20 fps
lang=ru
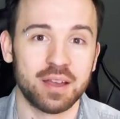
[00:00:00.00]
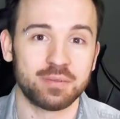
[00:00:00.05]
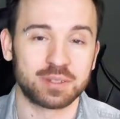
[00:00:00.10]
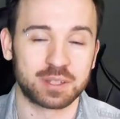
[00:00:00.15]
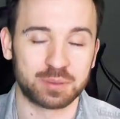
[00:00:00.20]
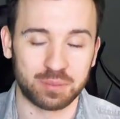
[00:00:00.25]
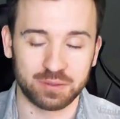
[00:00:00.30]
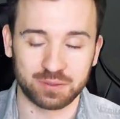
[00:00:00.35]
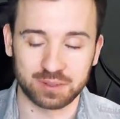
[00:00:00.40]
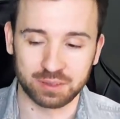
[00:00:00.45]
в,
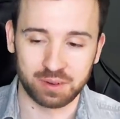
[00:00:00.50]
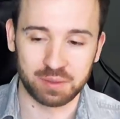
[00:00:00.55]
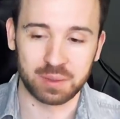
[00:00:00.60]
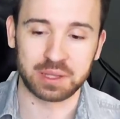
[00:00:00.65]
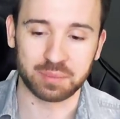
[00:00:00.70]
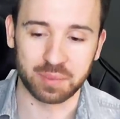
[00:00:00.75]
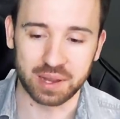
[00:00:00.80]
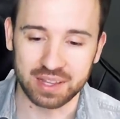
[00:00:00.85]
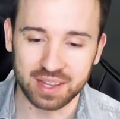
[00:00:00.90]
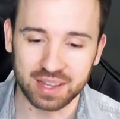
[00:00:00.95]
сам, в
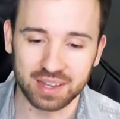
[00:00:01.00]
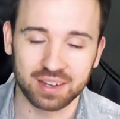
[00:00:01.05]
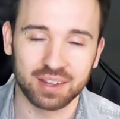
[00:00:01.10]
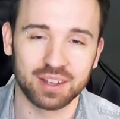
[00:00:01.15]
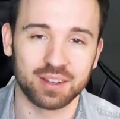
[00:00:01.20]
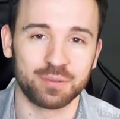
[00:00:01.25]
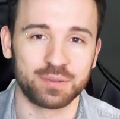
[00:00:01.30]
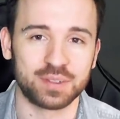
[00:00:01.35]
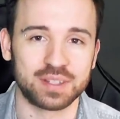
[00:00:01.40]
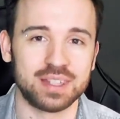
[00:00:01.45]
современной
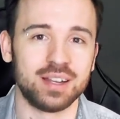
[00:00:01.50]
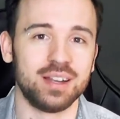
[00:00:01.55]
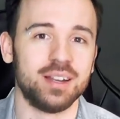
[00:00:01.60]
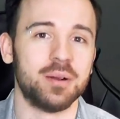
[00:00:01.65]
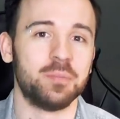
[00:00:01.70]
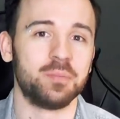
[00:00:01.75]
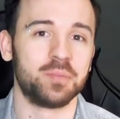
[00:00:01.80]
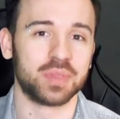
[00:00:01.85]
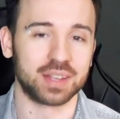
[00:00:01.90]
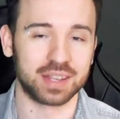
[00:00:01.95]
манере в
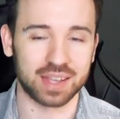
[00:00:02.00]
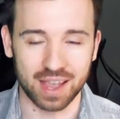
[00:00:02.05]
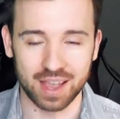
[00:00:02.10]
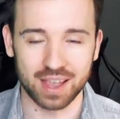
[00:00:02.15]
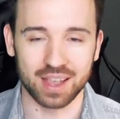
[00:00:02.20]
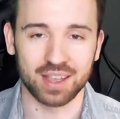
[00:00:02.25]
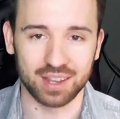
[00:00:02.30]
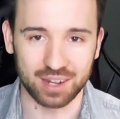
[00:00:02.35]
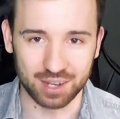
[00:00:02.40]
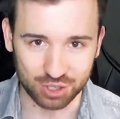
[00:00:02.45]
стиле
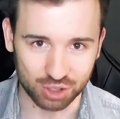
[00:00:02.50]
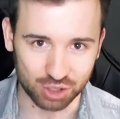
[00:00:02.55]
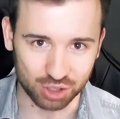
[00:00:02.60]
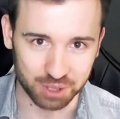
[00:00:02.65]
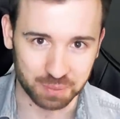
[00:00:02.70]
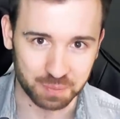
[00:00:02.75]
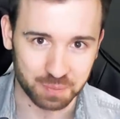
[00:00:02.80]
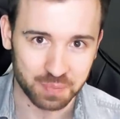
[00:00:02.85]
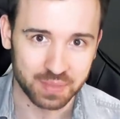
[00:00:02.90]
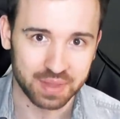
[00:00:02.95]
Гая Ричи.